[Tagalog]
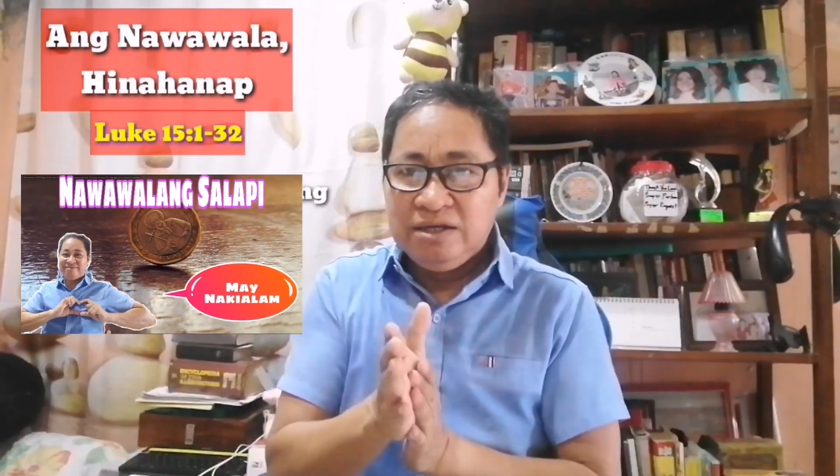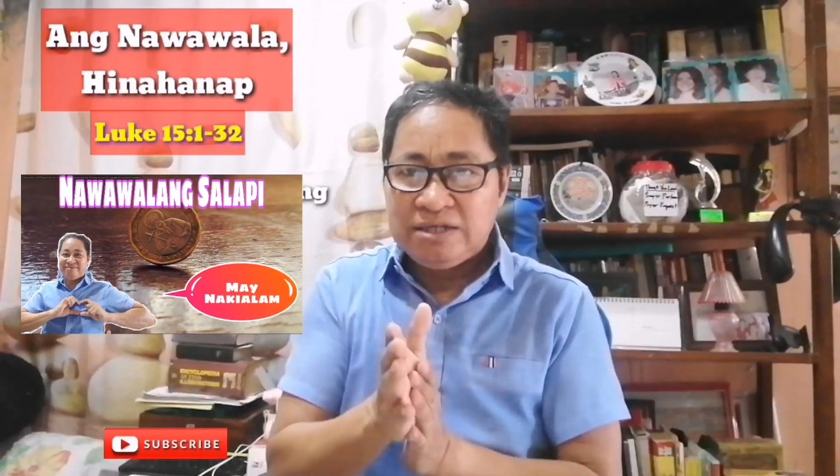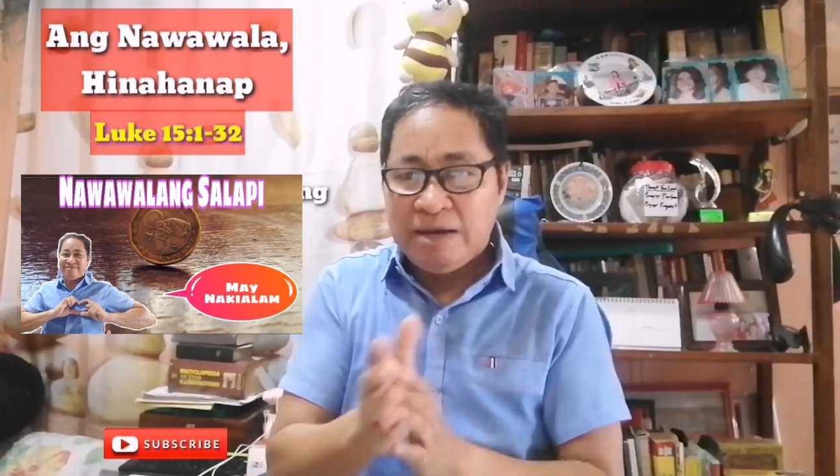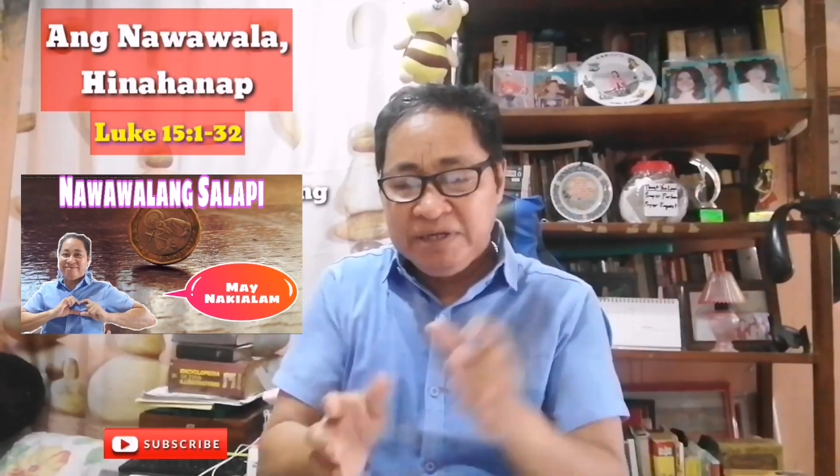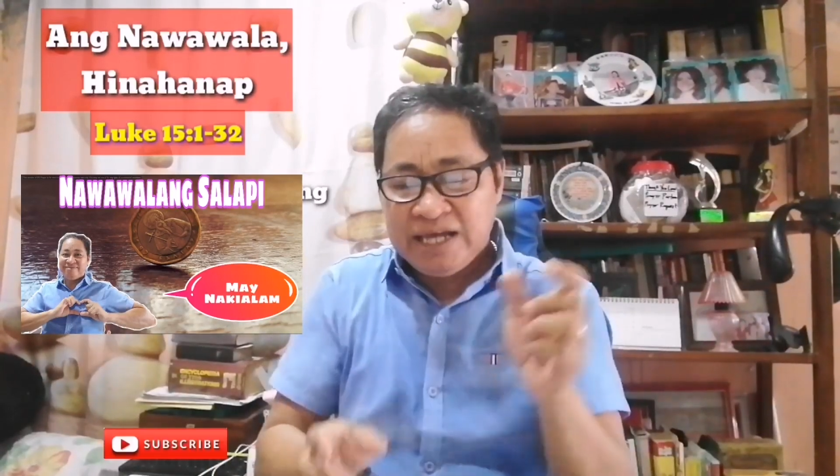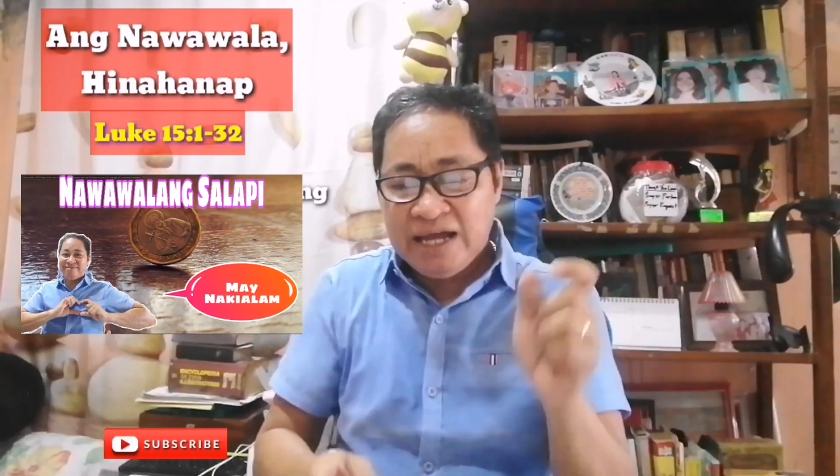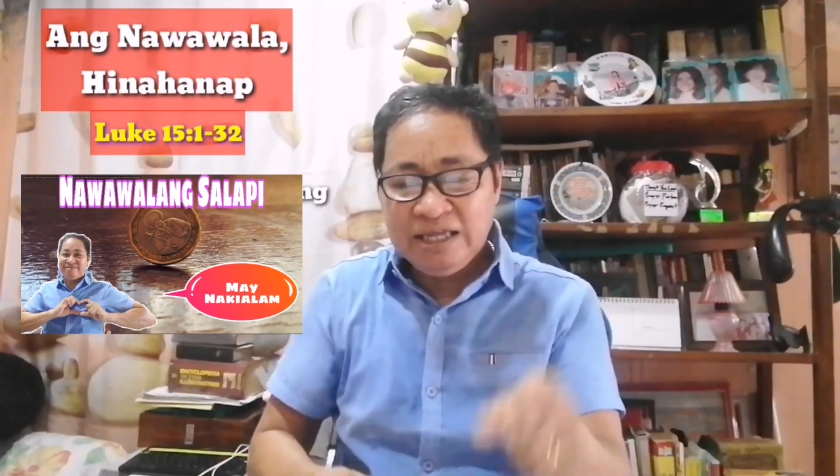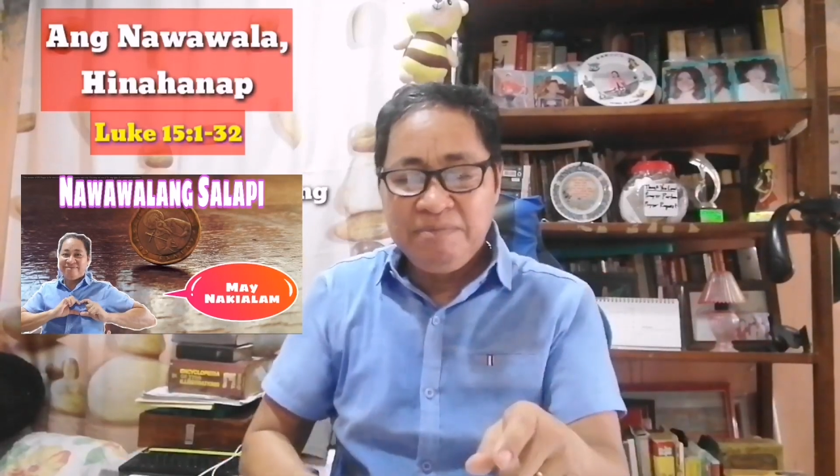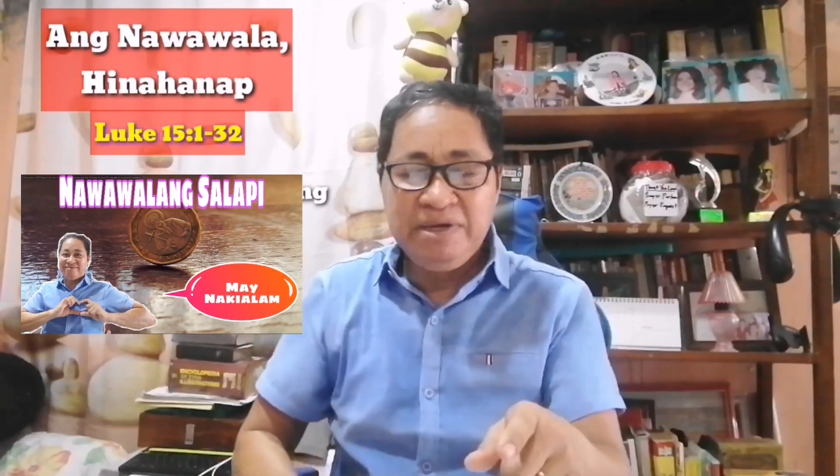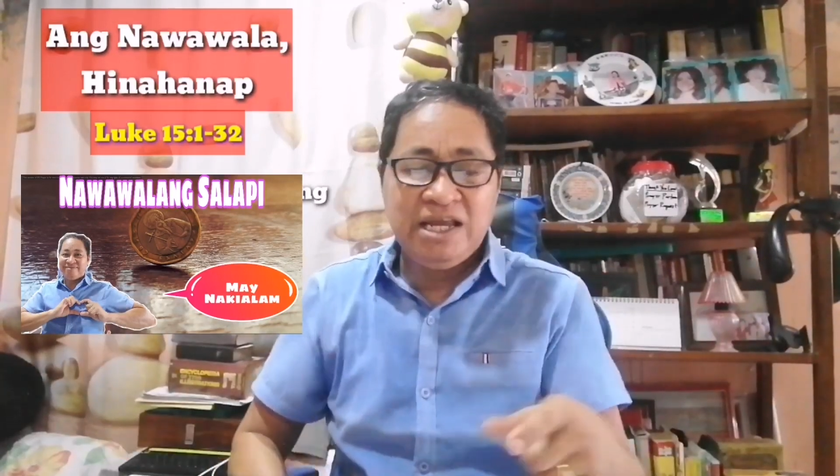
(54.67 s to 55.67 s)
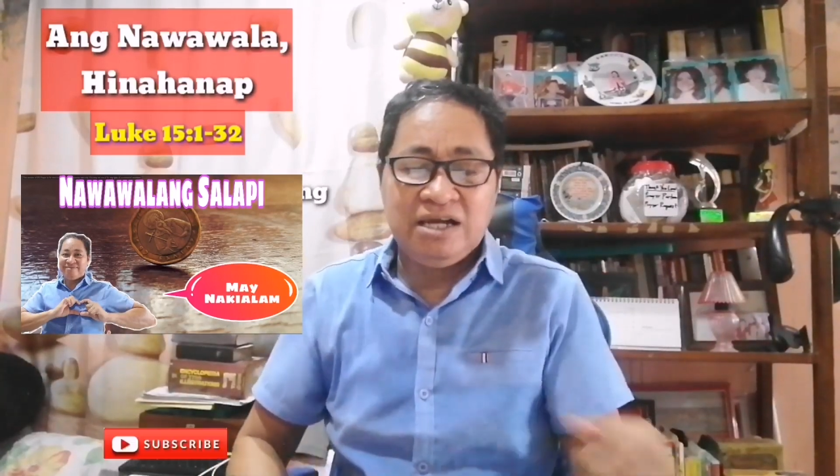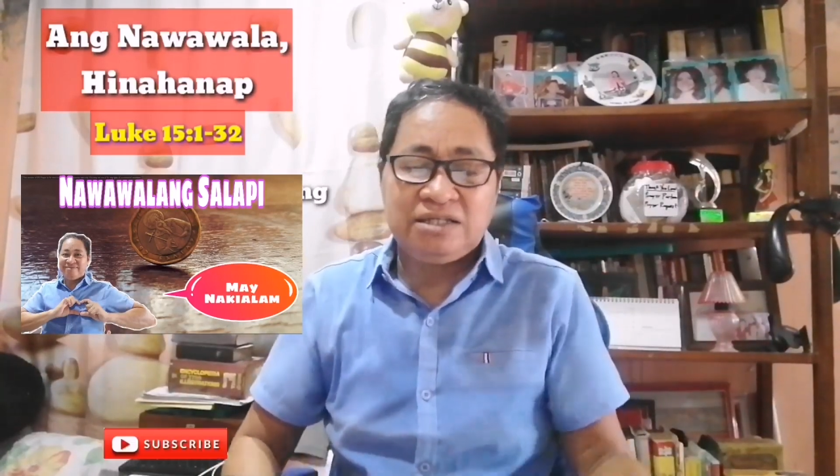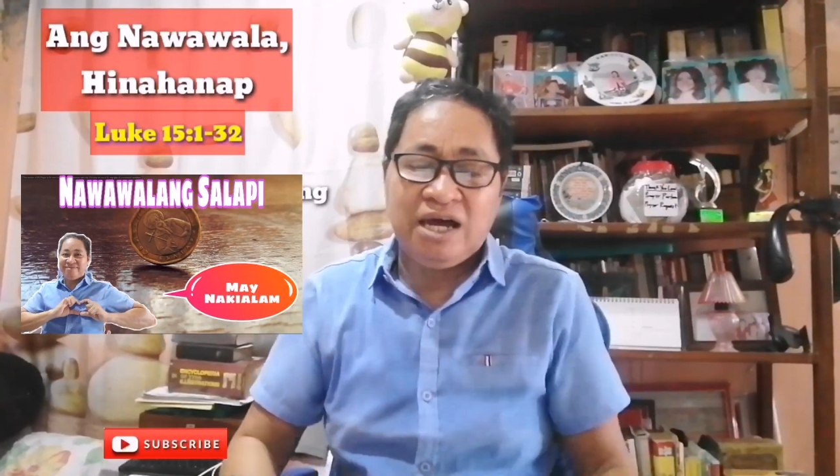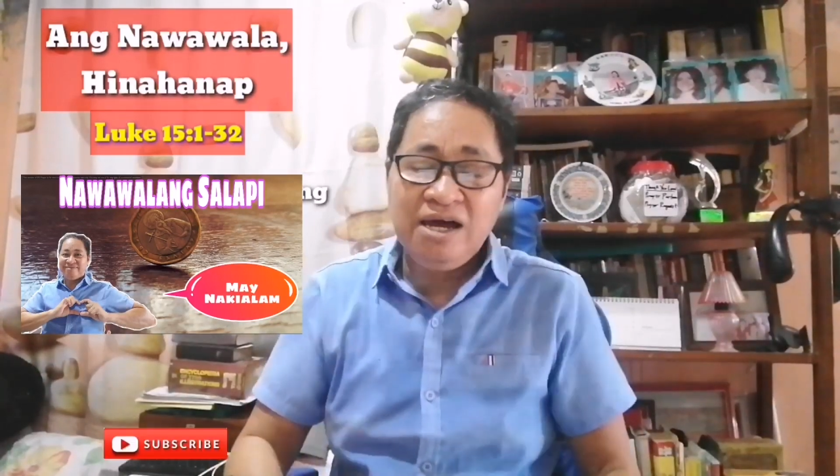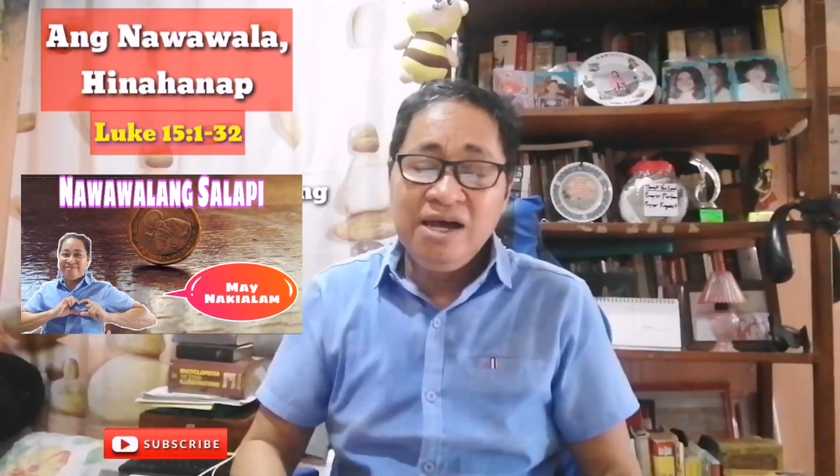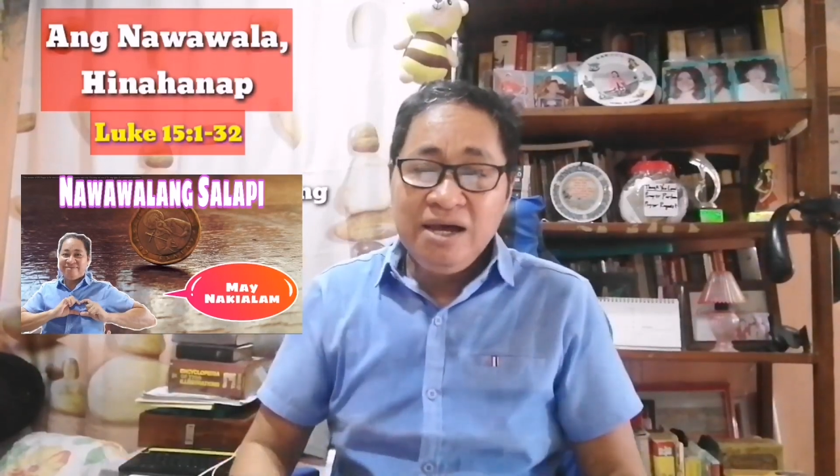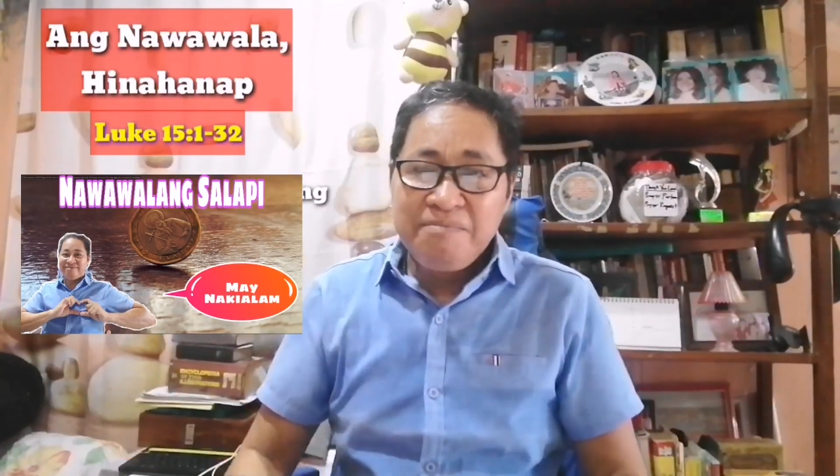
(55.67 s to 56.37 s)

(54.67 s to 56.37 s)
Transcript: Sabi sa ating binasa,